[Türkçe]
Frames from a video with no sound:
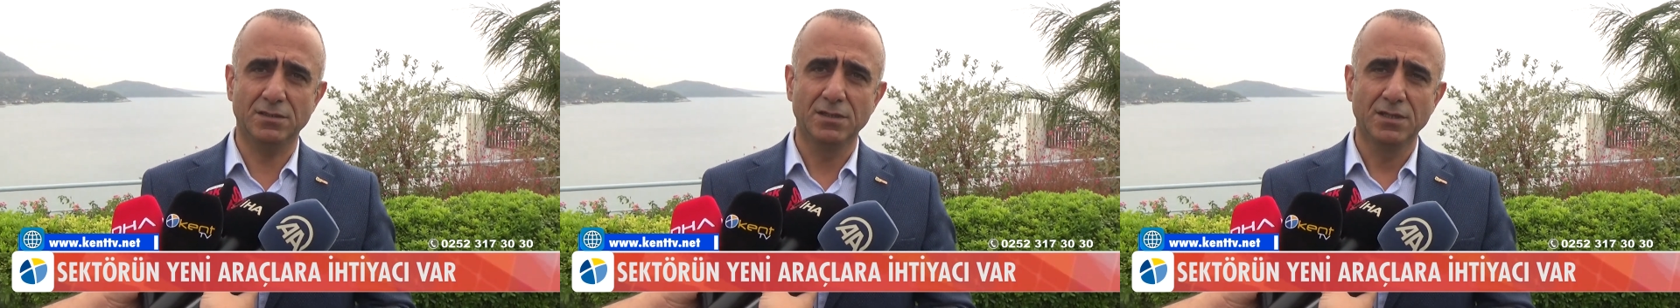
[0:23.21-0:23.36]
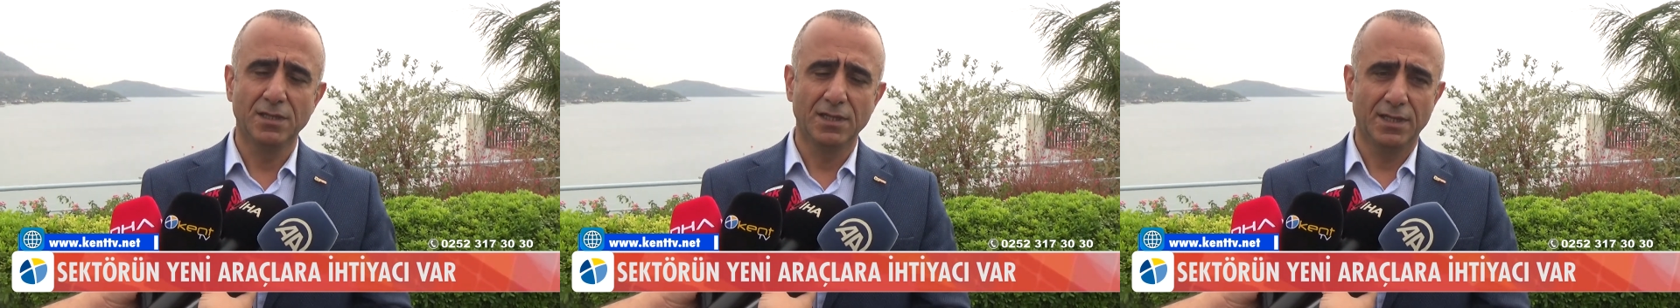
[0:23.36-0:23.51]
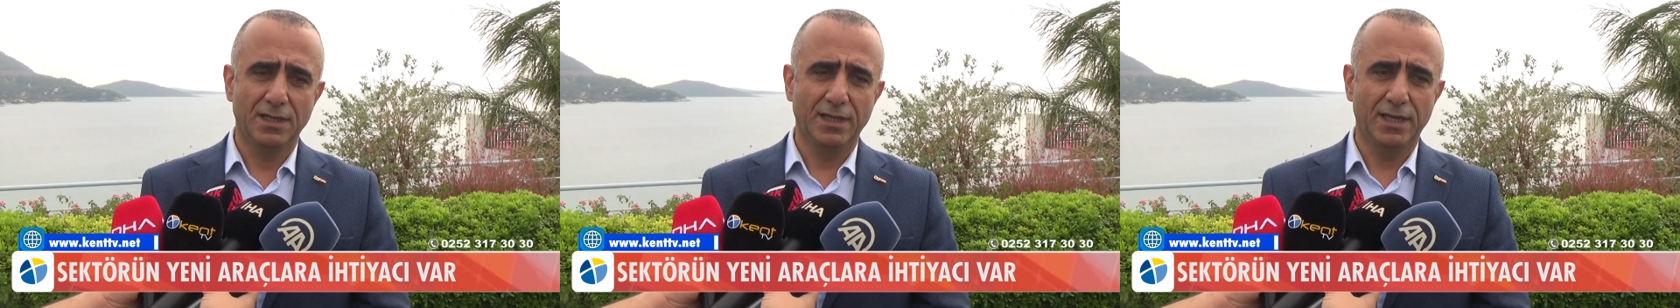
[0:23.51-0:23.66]

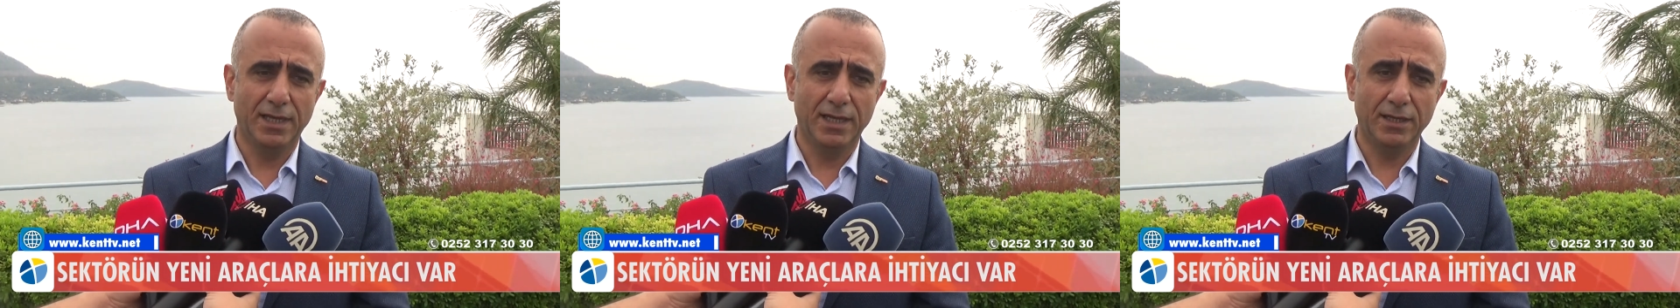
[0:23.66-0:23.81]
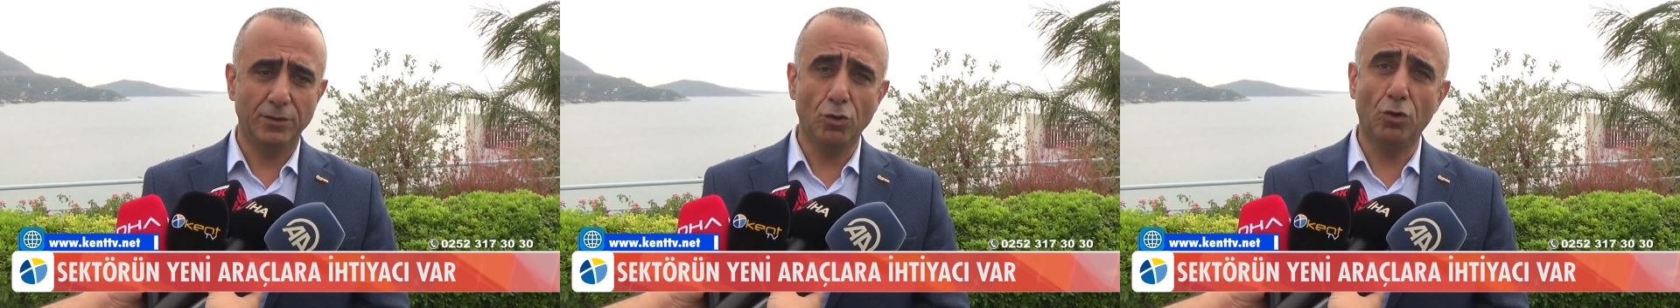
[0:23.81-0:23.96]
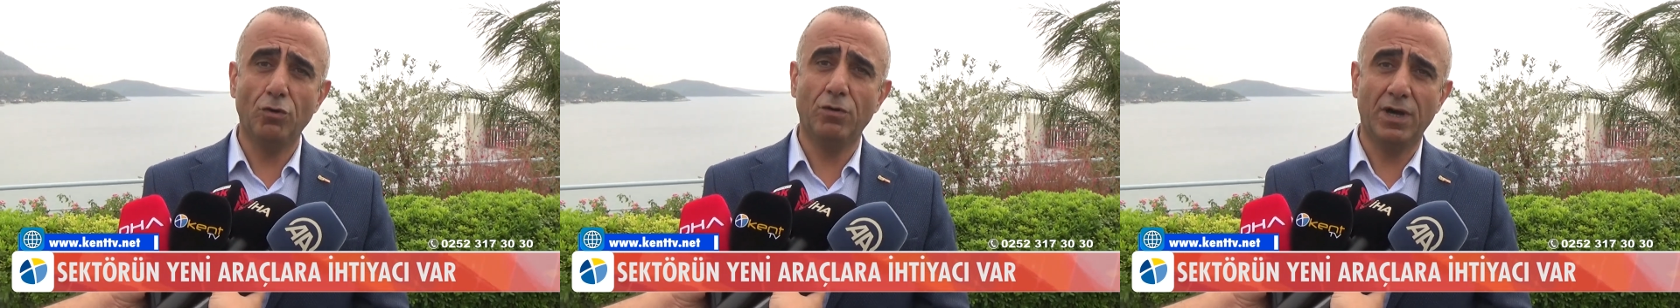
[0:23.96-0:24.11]

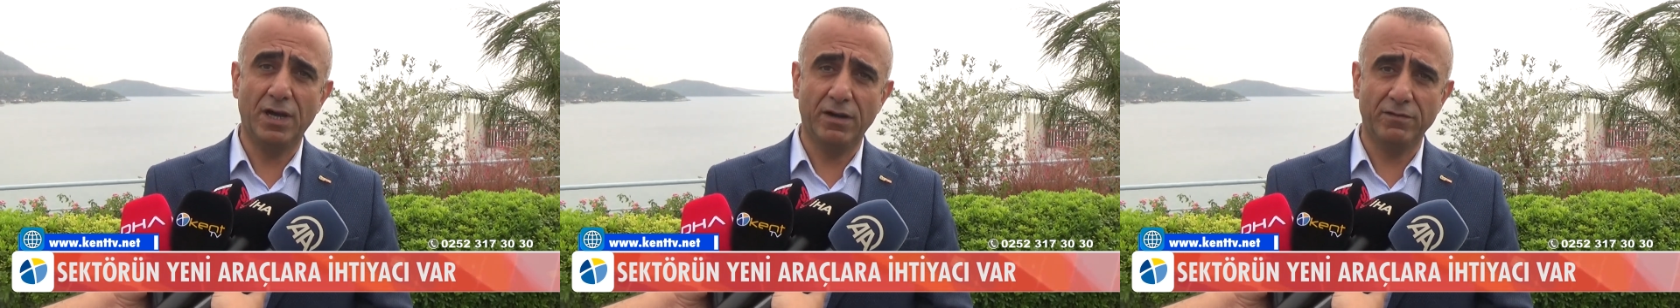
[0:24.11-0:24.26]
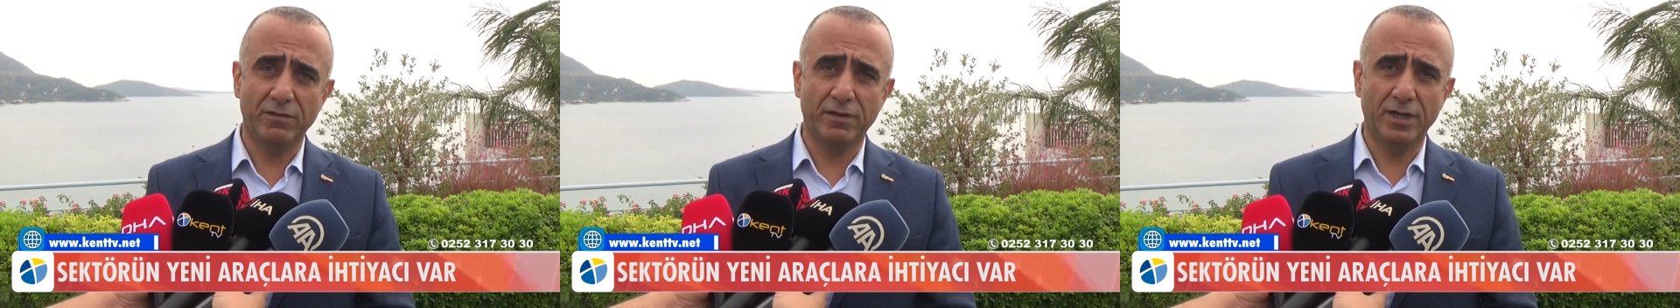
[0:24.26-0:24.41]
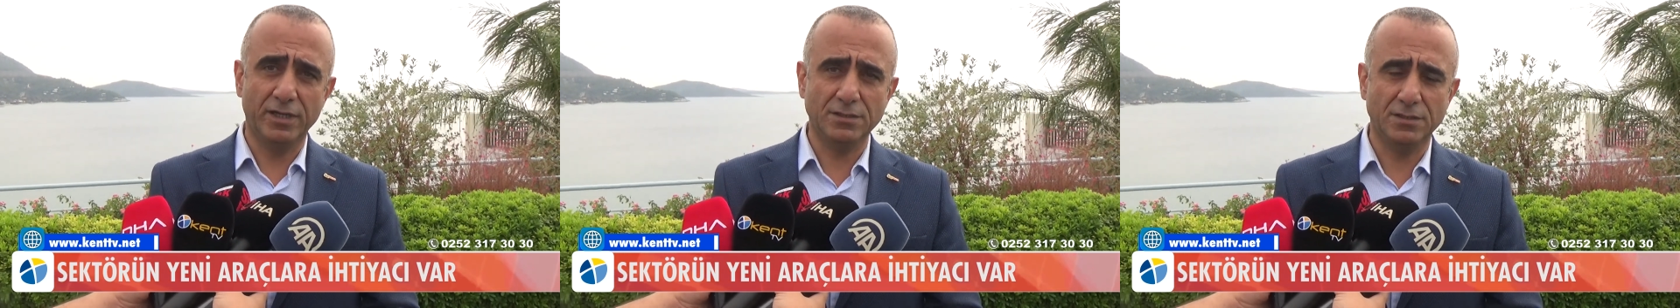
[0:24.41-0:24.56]
Yaşanan kaza
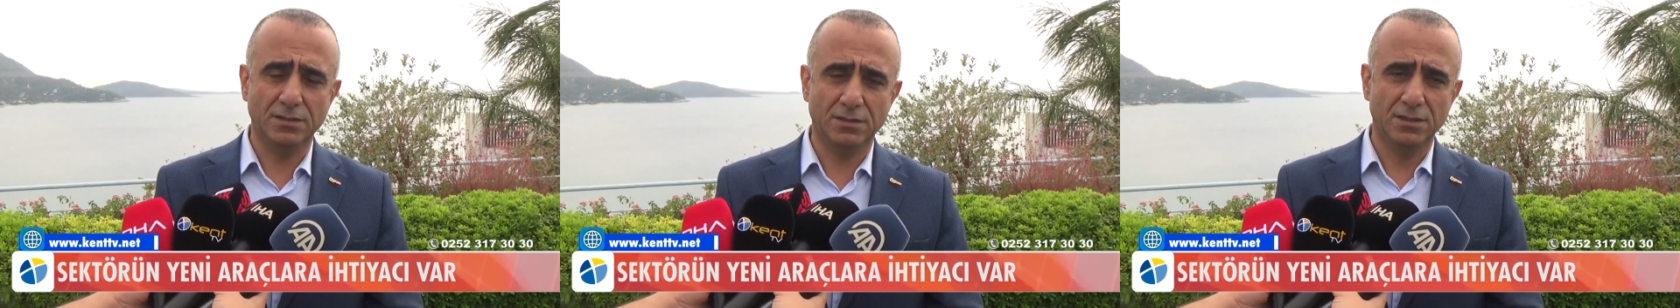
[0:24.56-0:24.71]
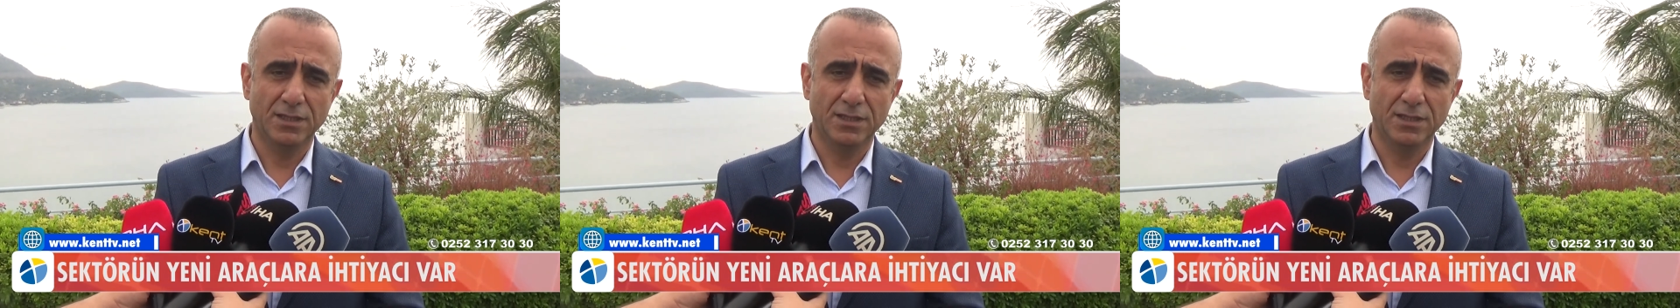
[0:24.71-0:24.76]
sonrası